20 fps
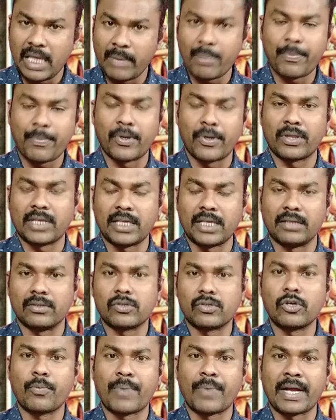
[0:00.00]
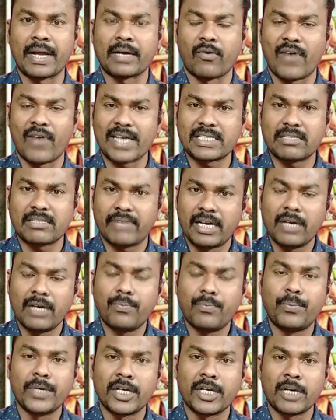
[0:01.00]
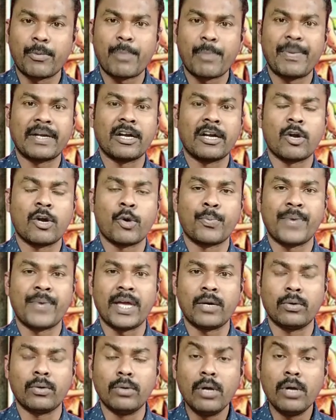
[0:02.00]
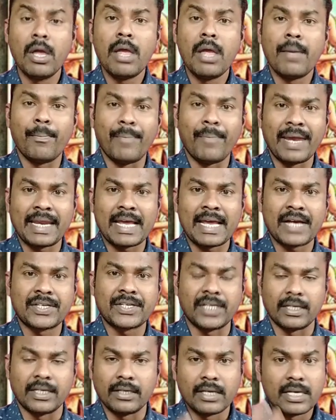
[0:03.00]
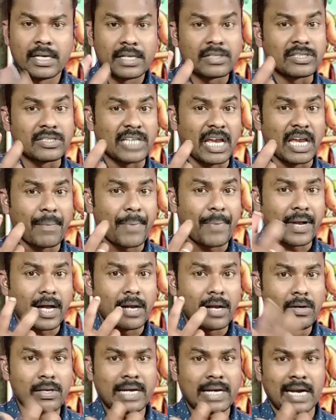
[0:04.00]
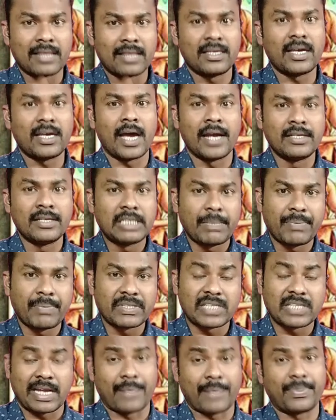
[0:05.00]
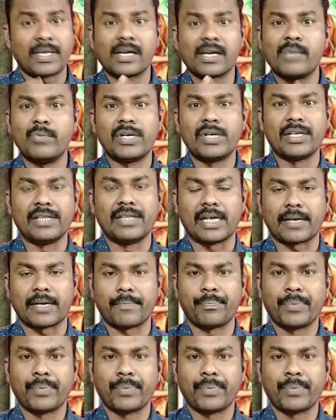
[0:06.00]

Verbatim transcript: ఈమె పుడుతుంది శూర్పణఖ వాస్తవానికి పుట్టినప్పుడు పెట్టినటువంటి పేరు మీనాక్షి చేప కళ్ళు కలది అని చెప్పేసి చాలా అందంగా పుట్టిద్దట